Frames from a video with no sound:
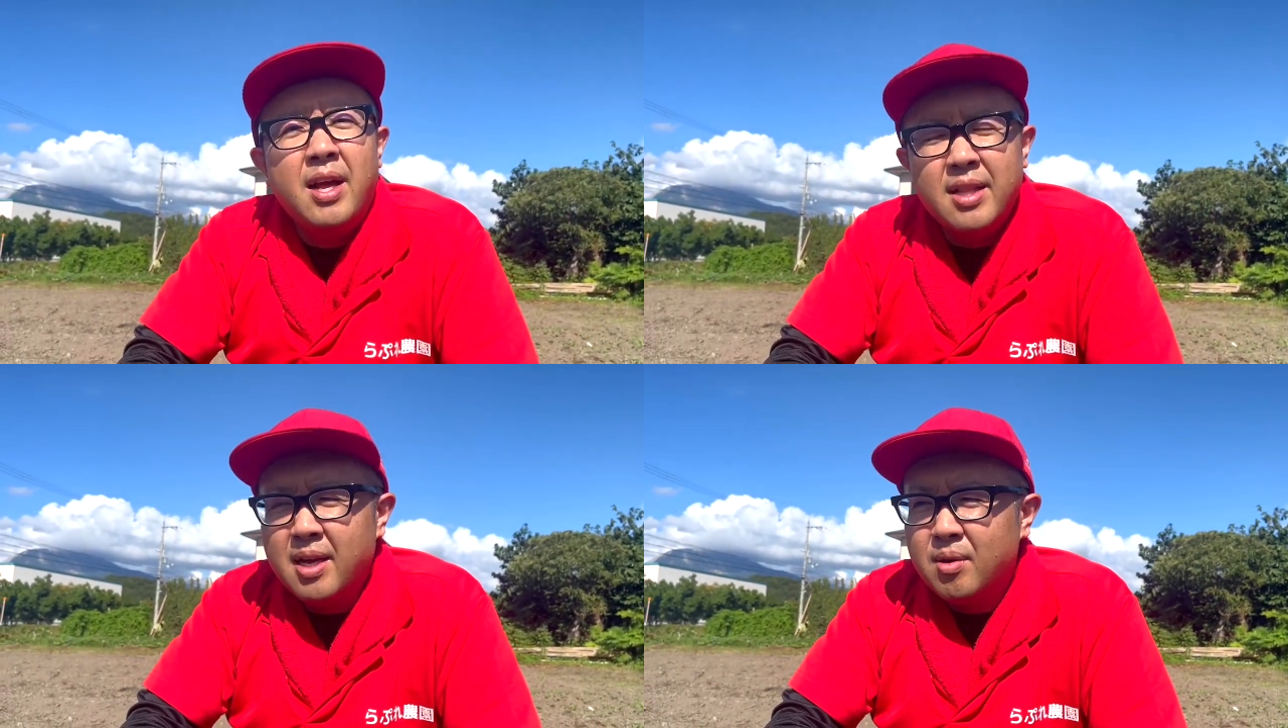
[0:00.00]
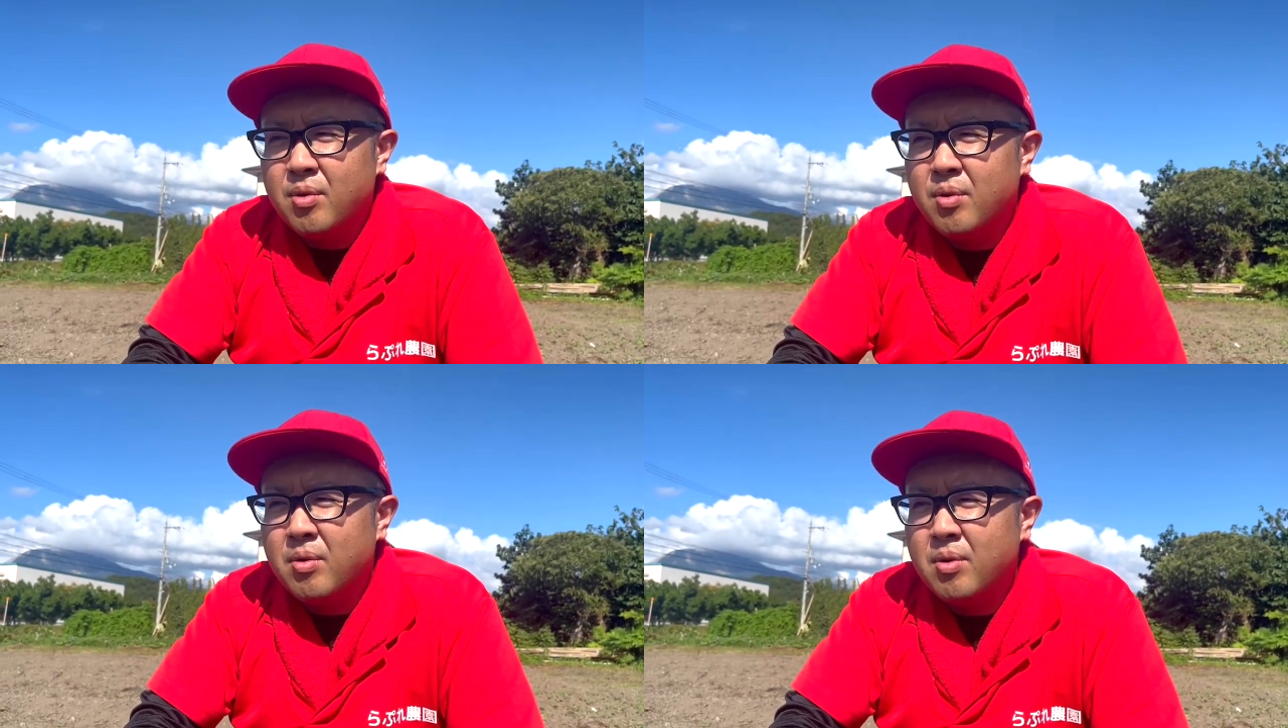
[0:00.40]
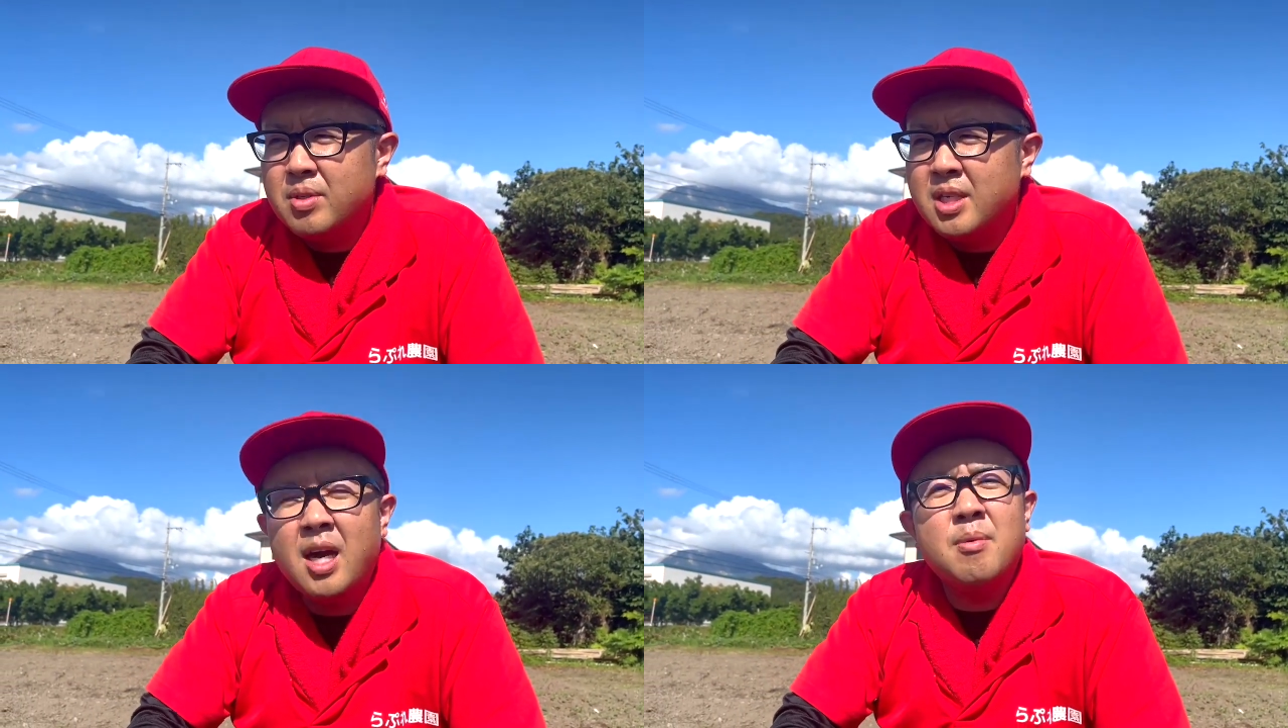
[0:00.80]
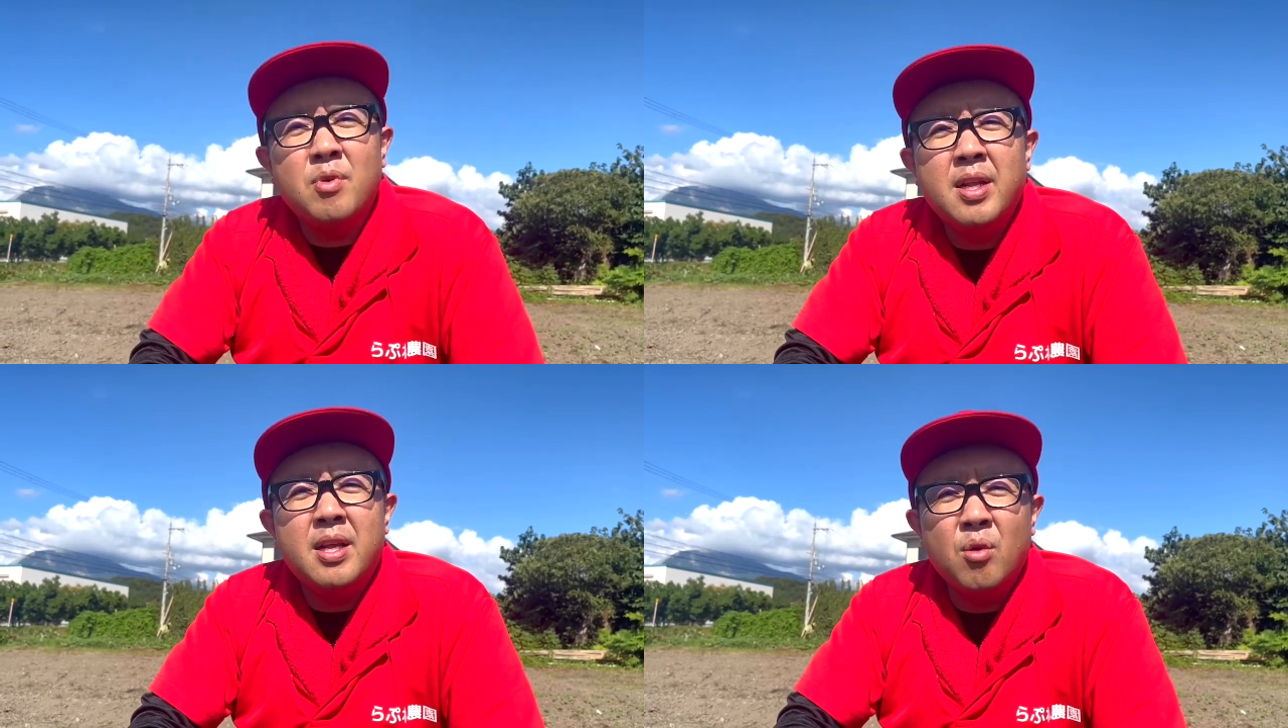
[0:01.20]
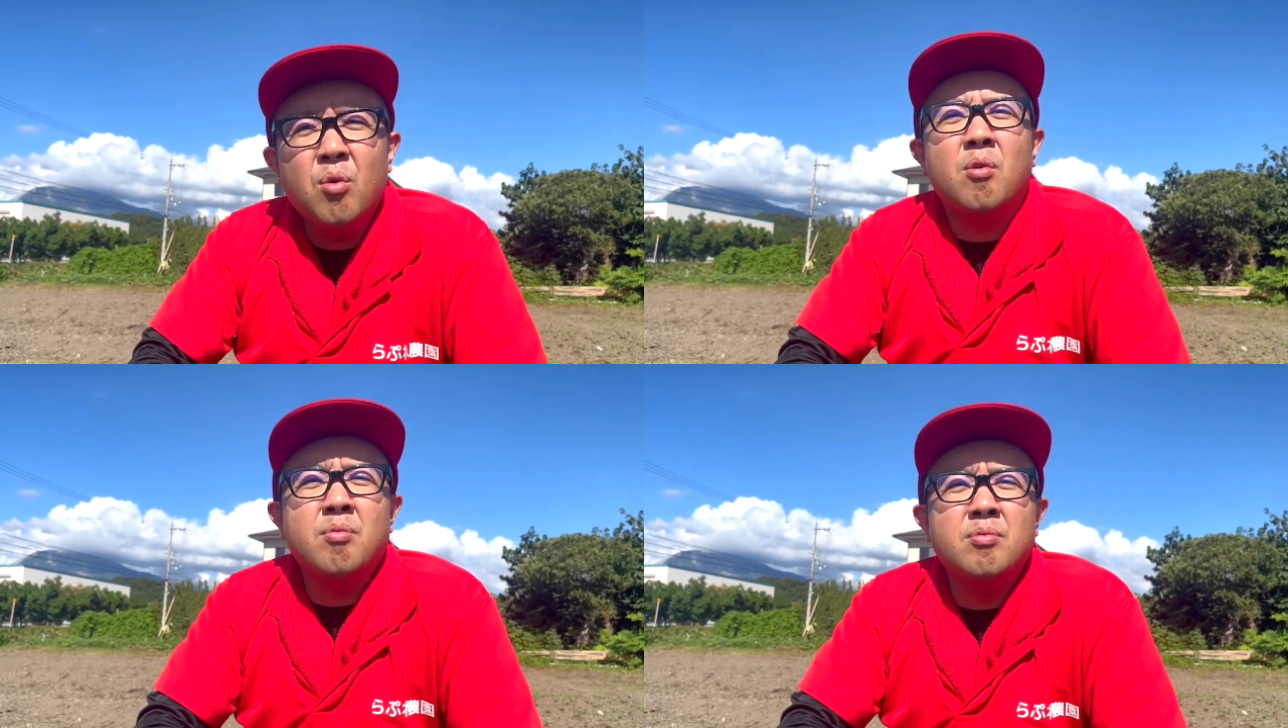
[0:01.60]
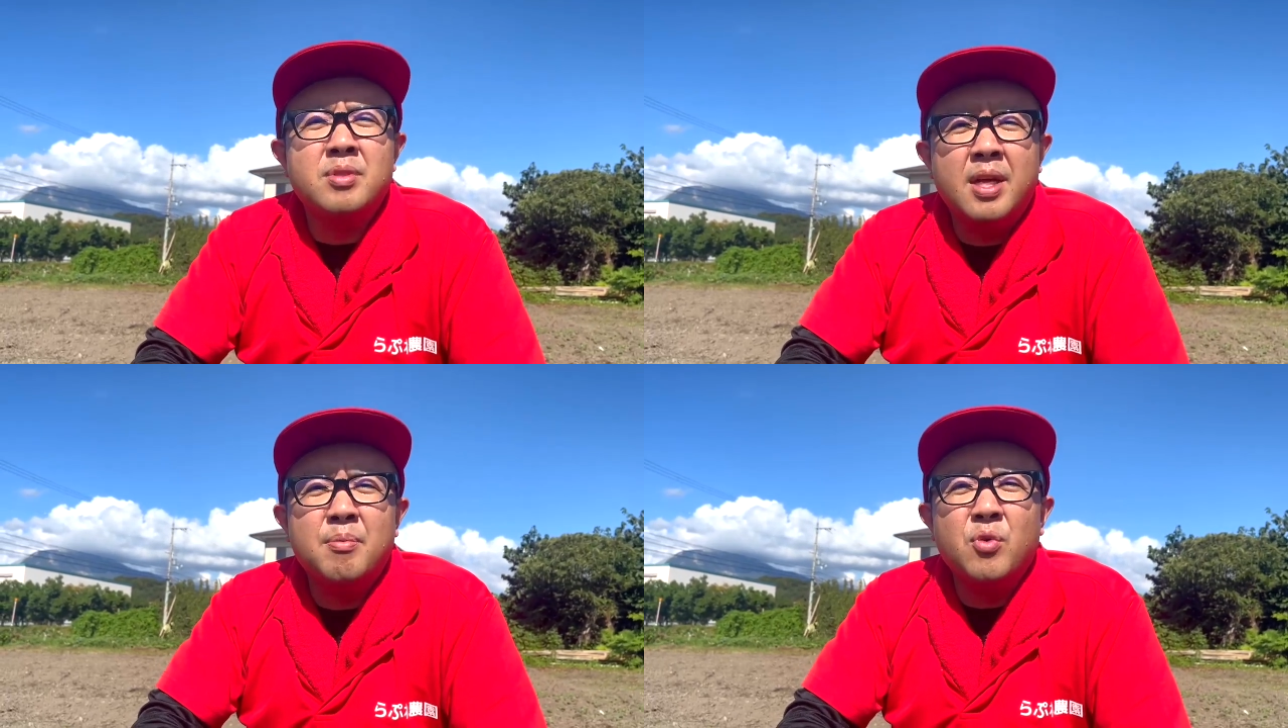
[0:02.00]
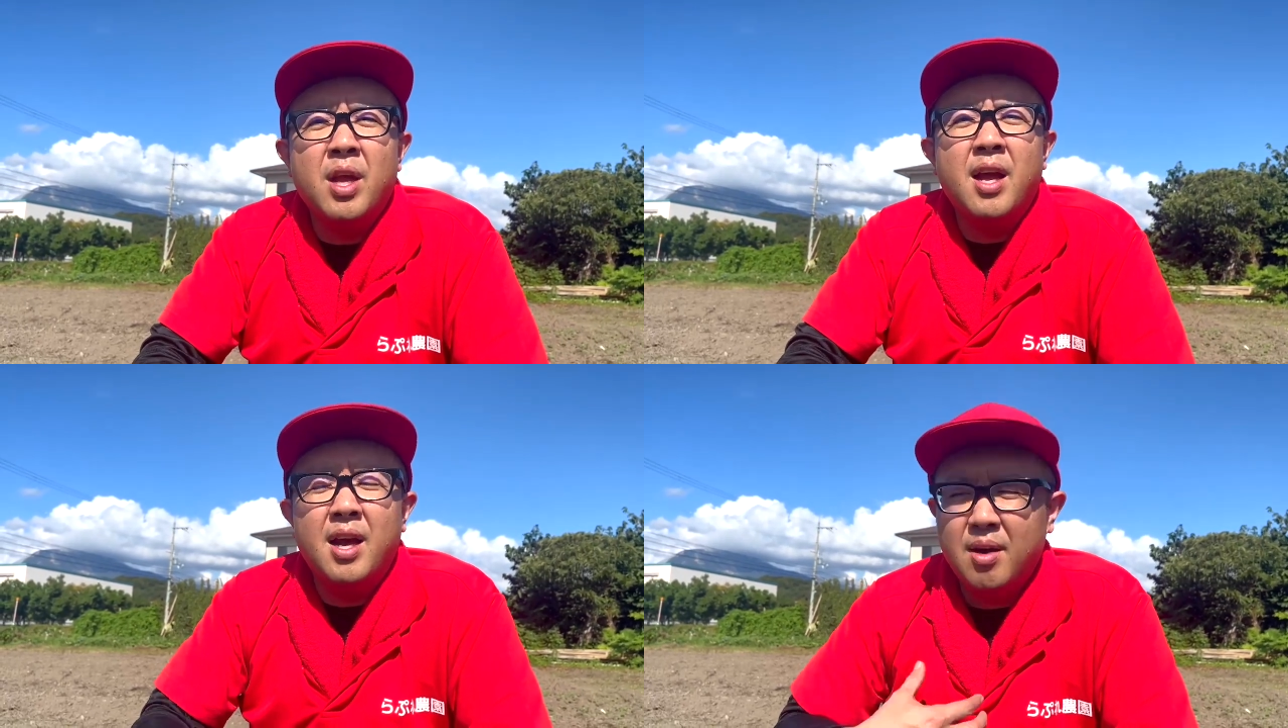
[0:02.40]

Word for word: なんかこう、じゃがいもはね、喜ぶんで。なるほど。